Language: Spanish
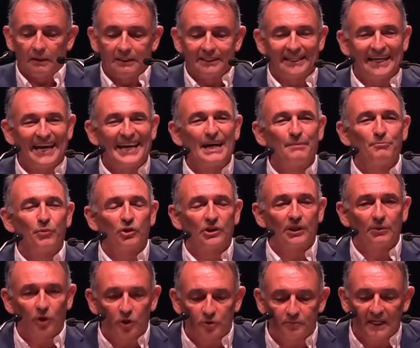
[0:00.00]
tiene
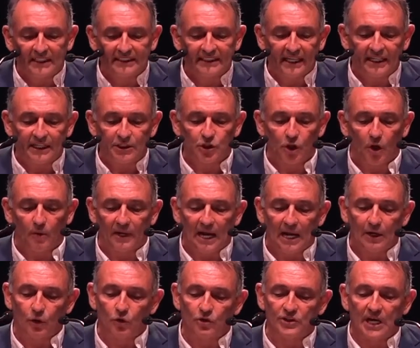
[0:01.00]
motivos más que de sobra
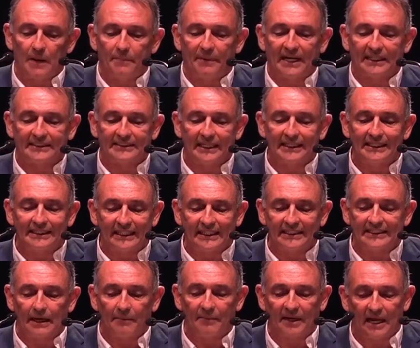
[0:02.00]
Rusia para
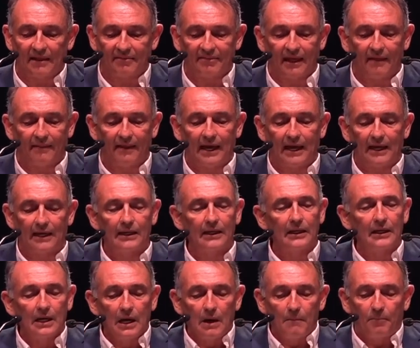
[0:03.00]
sentirse amenazada
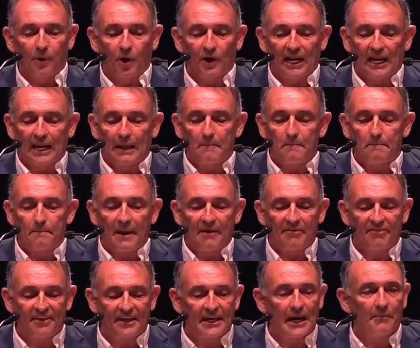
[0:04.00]
por el
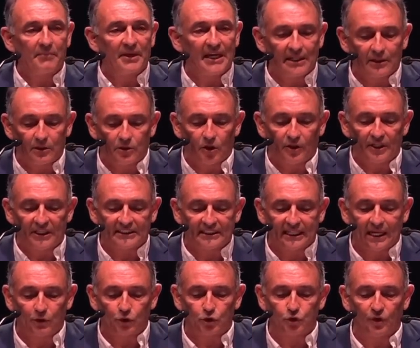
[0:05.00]
empecinamiento de
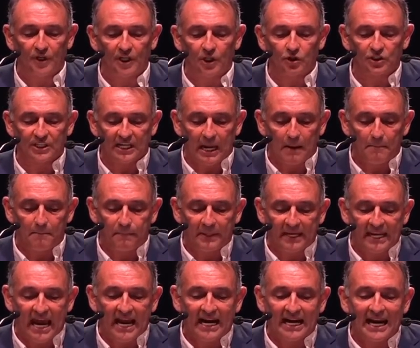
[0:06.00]
Estados Unidos en
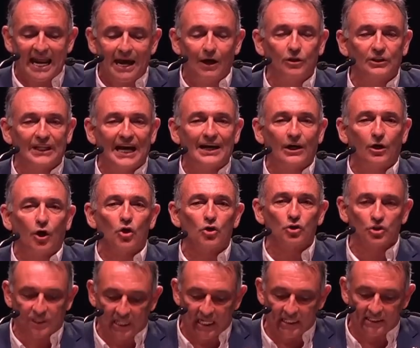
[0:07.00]
ampliar la OTAN
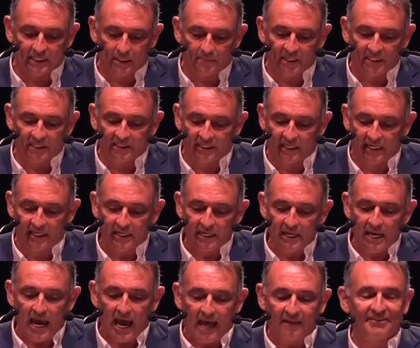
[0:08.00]
constantemente
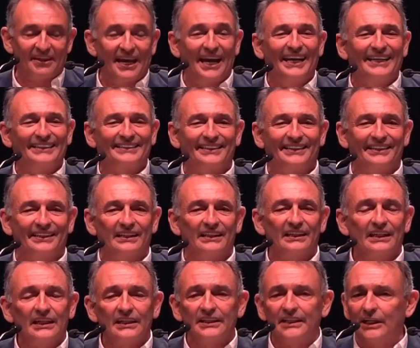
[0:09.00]
hacia el este.
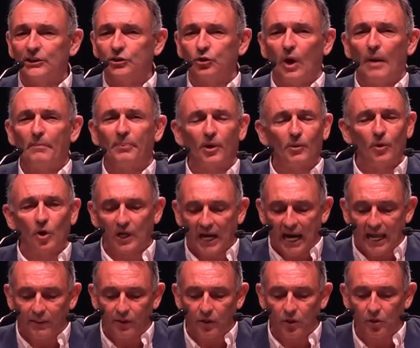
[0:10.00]
Y esto ha
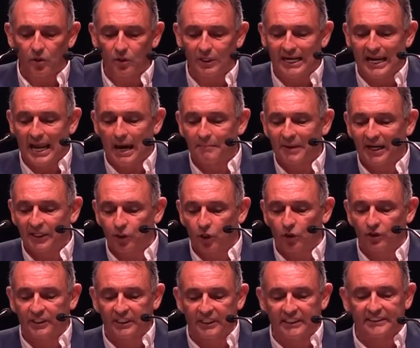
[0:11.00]
provocado la
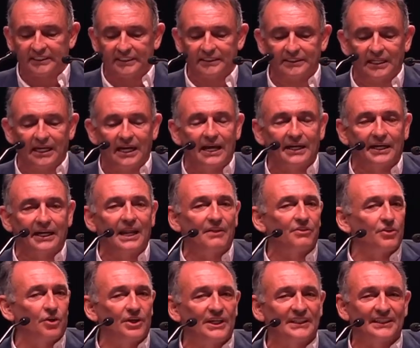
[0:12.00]
mayor crisis de las
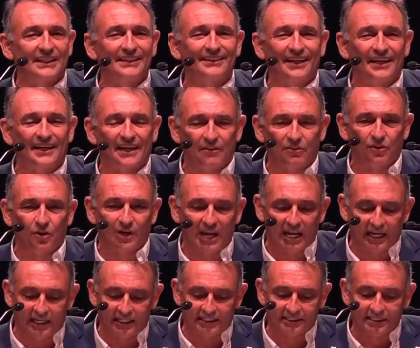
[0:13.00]
relaciones
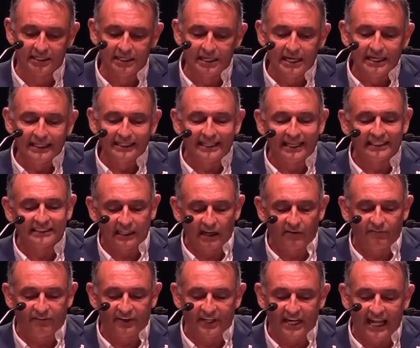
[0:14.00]
internacionales desde
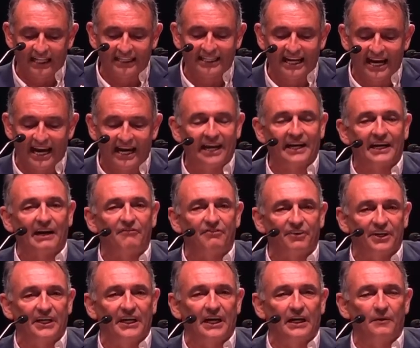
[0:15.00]
el final de la Guerra
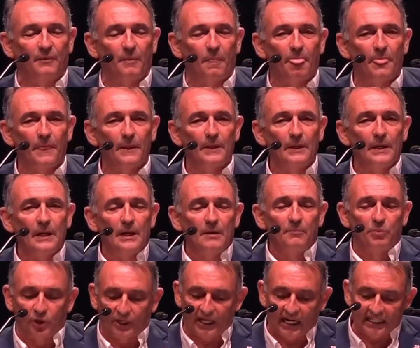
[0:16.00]
Fría.
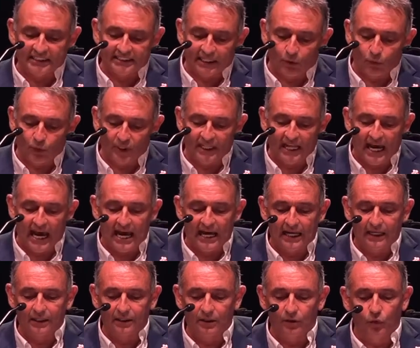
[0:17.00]
Porque la
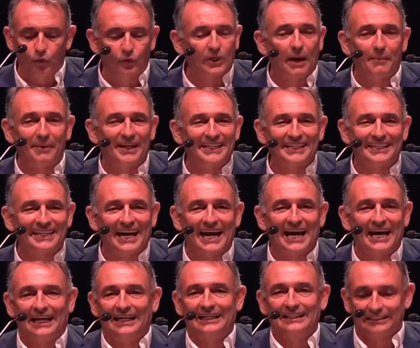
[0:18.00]
seguridad nunca
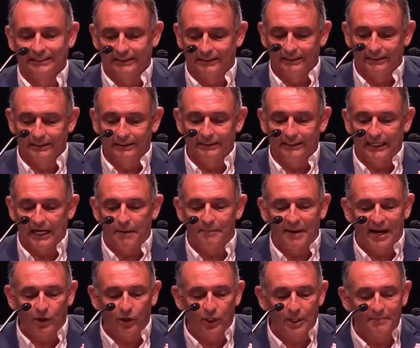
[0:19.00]
vendrá de la
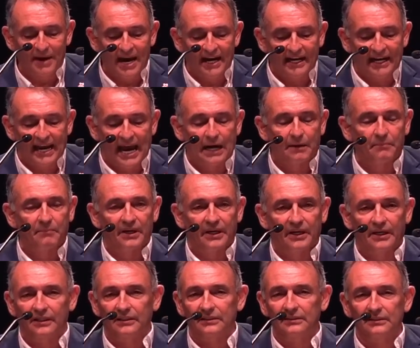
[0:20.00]
mano de más
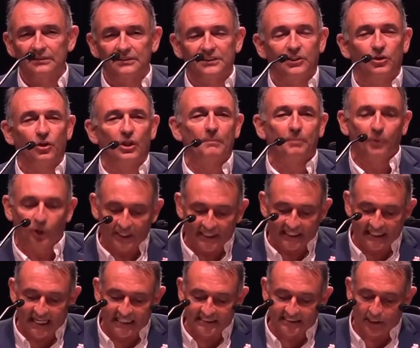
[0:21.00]
rearme, sino de
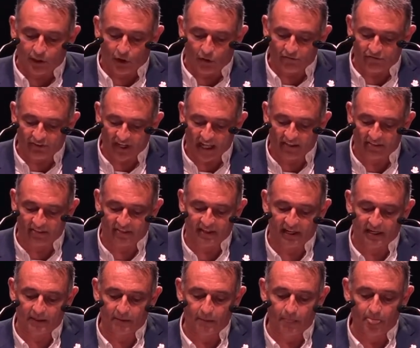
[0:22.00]
políticas de confianza.